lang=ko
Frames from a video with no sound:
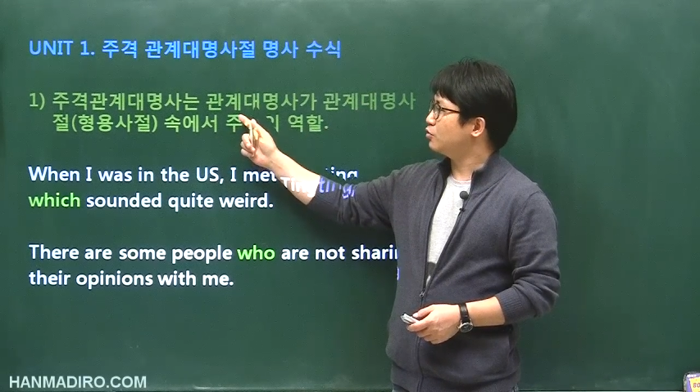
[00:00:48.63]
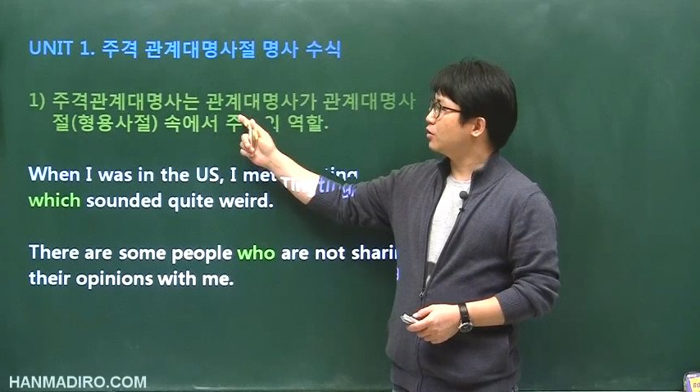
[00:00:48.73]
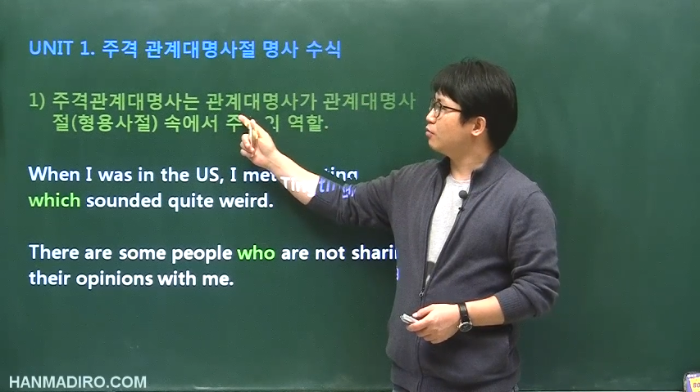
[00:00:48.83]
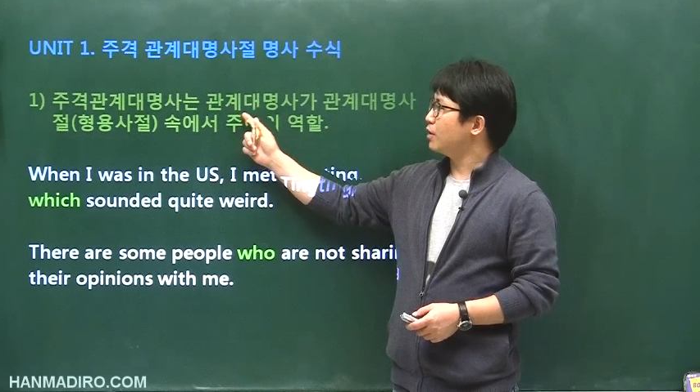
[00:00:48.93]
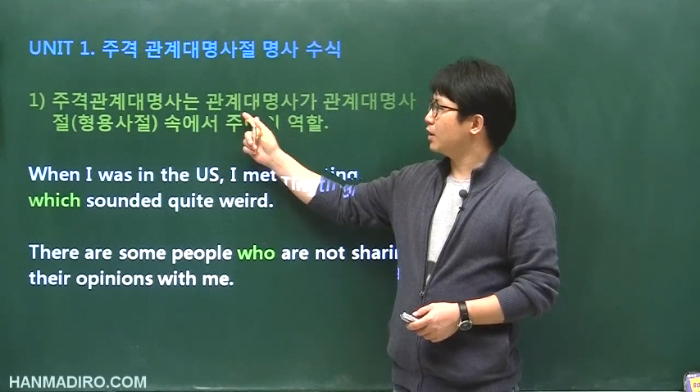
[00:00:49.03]

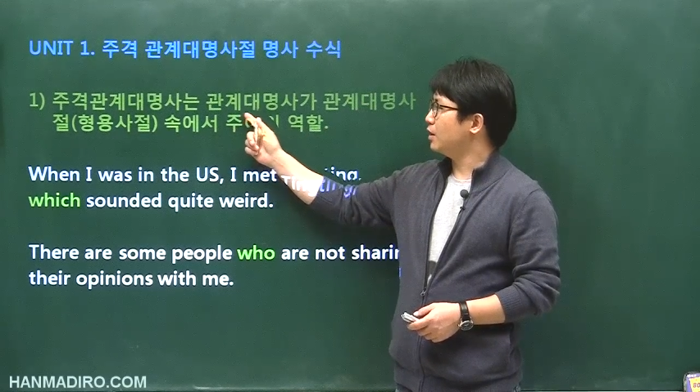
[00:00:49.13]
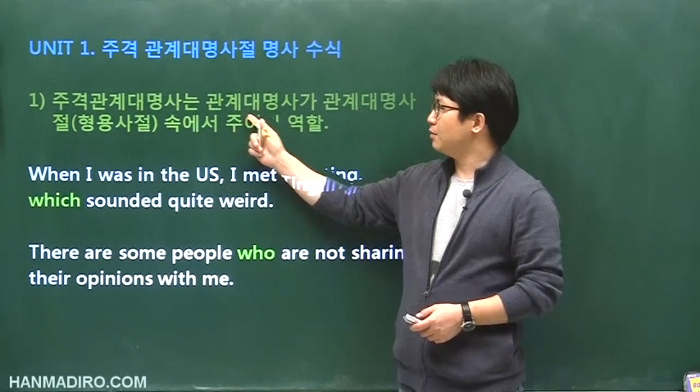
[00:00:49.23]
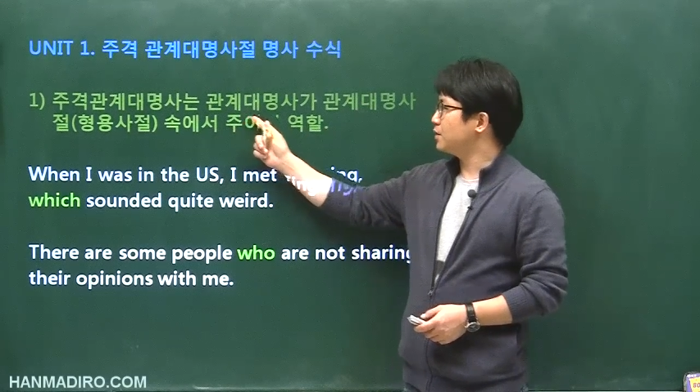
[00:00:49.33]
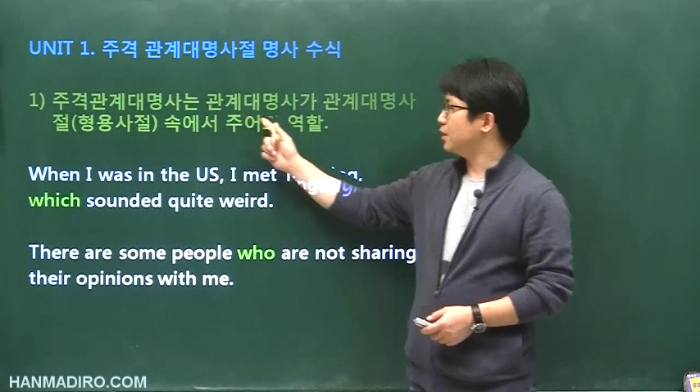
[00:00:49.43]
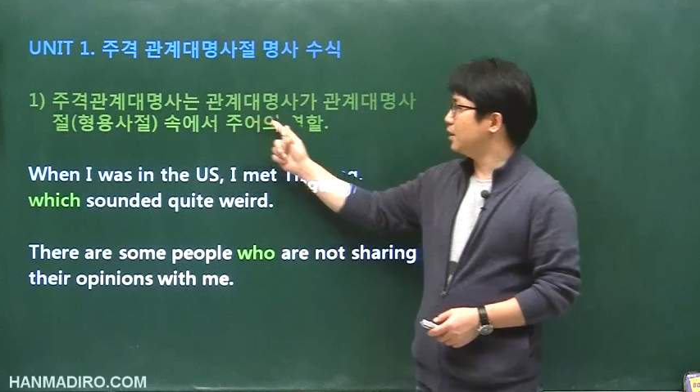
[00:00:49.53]
주격 관계
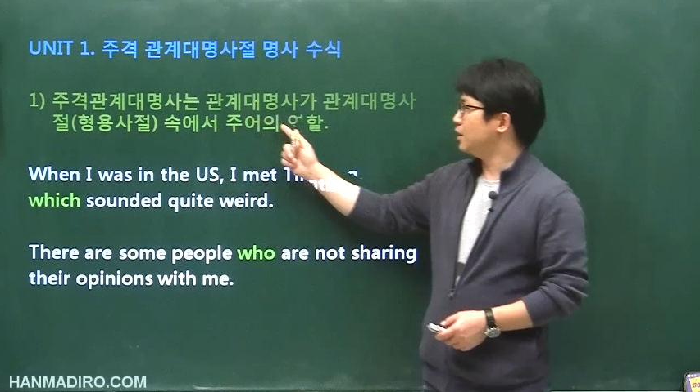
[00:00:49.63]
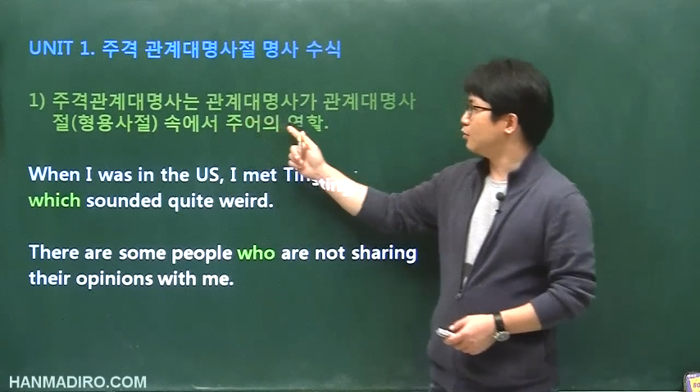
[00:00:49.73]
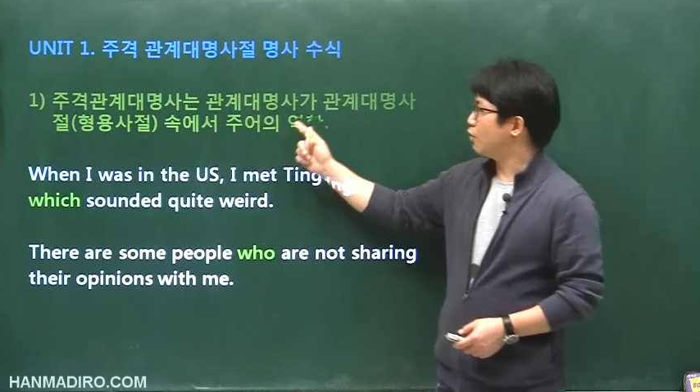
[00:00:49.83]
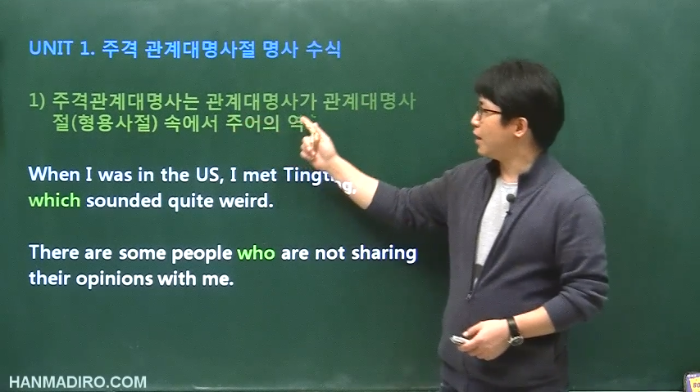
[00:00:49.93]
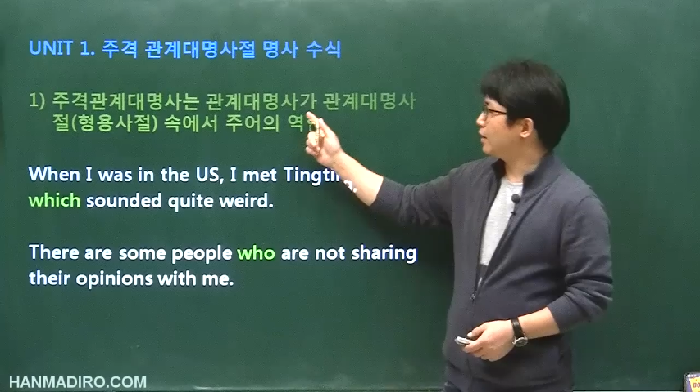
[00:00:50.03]

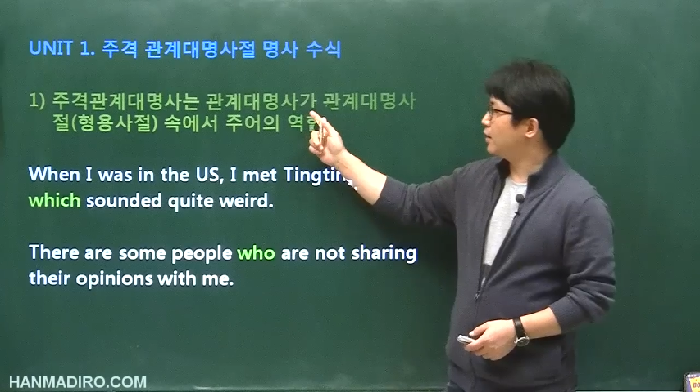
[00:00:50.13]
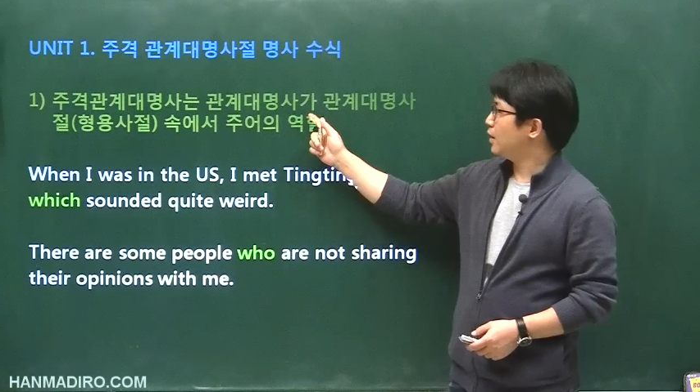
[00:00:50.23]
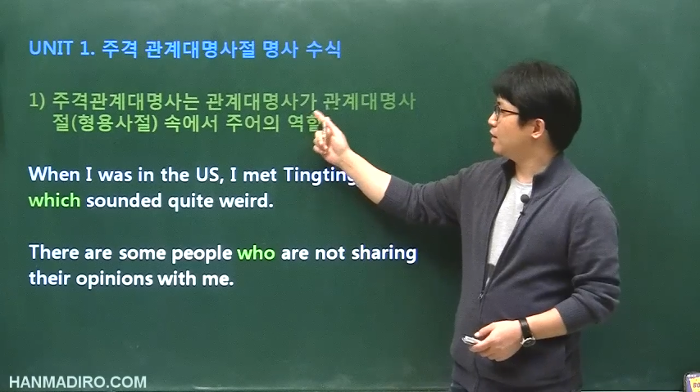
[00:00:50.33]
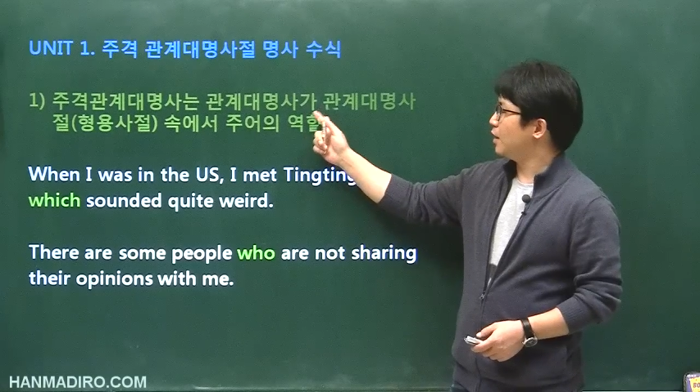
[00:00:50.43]
대명사는 관계